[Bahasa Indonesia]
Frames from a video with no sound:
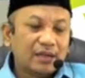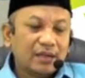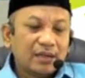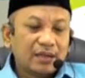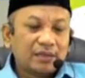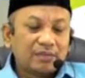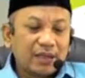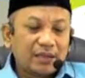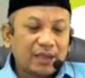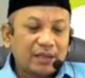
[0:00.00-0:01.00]

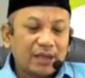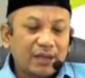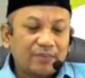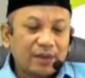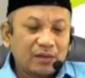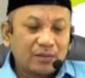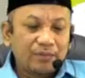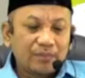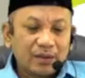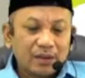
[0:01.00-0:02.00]
kesempatan dalam hidup
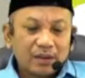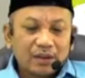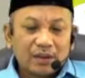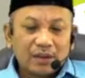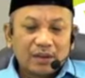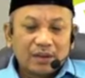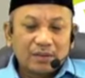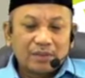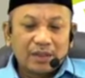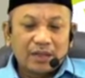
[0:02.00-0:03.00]
e,
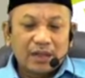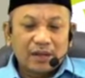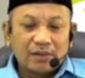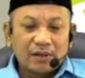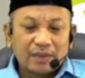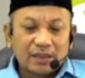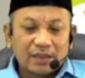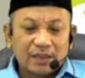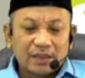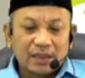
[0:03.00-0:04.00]
diberikan Allah pada
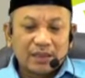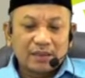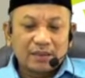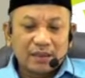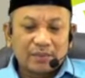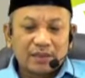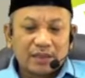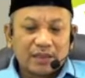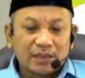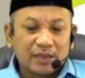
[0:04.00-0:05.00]
kita ya, segala
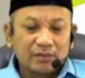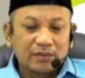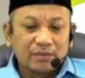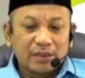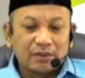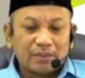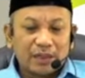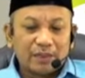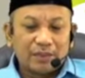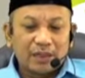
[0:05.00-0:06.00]
kesempatan untuk bertobat
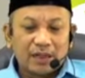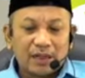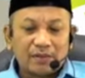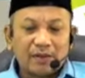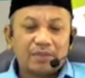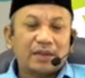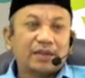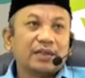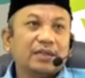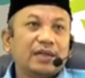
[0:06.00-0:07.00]
diberikan Allah
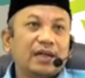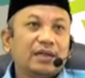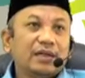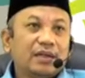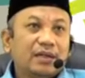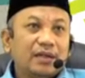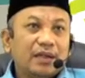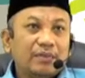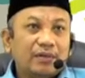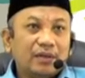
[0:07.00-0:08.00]
pada kita
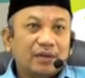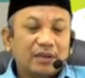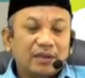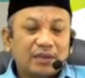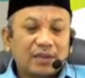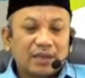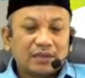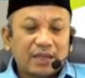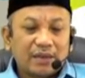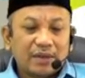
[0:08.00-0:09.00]
namun tidak
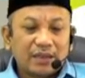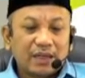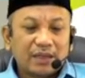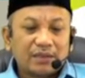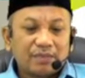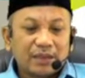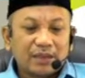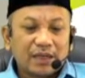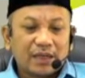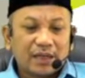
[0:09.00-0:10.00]
selamanya
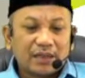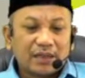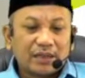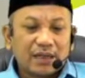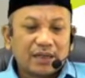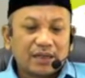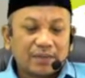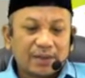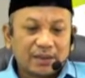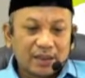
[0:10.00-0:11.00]
kesempatan akan kita
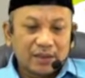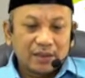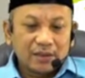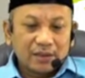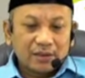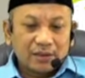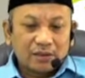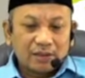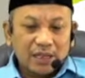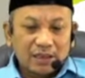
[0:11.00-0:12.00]
dapatkan
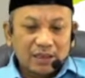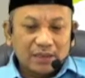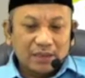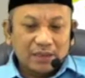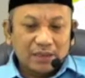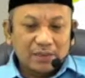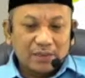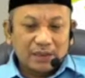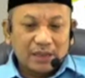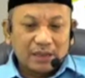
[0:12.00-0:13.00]
Suatu saat nanti
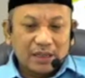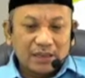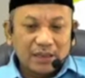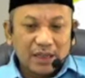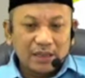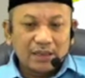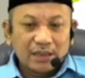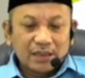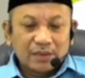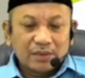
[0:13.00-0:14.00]
kesempatan akan hilang,
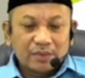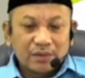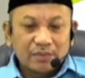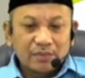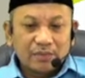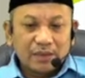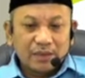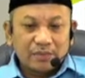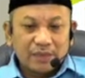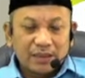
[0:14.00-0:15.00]
sebelum
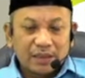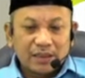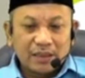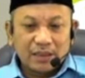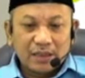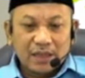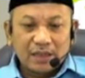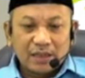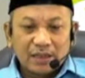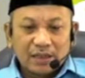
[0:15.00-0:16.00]
kesempatan ini
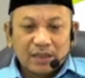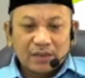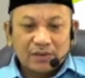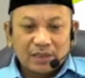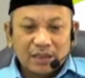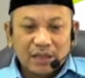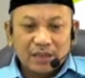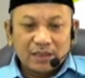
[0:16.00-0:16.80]
hilang harus segera kita